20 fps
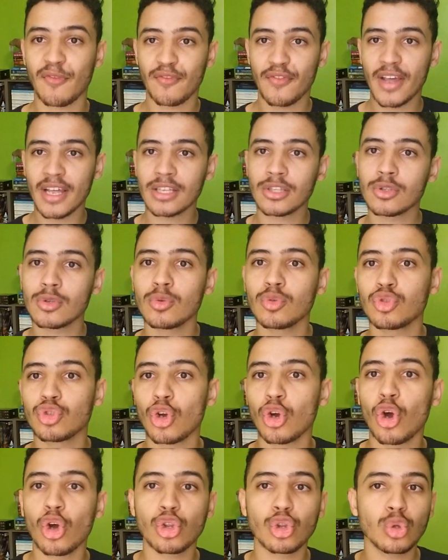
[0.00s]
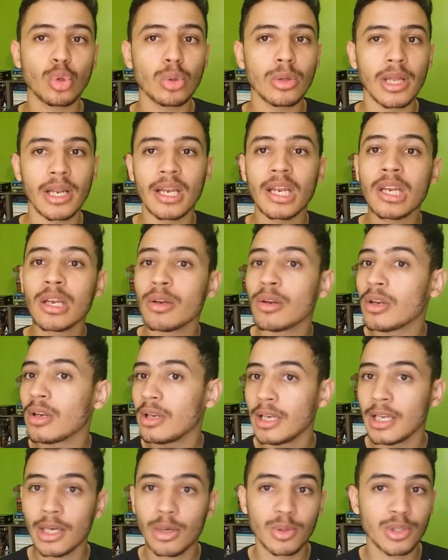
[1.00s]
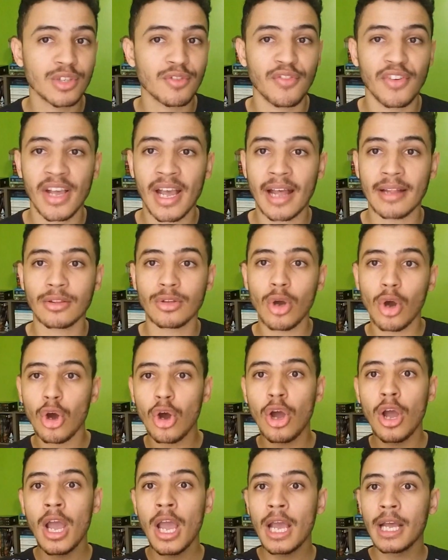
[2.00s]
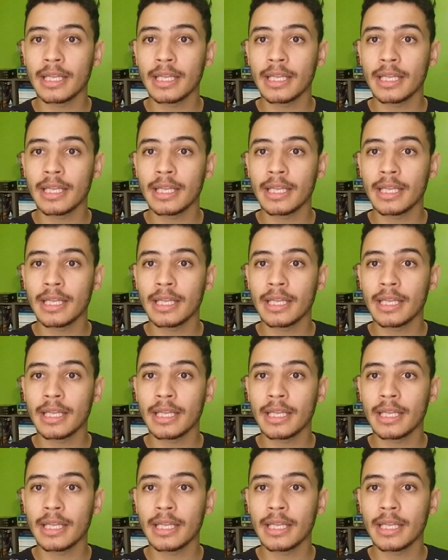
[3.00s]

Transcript: Fez um, jogou tudo ali no liquidificador,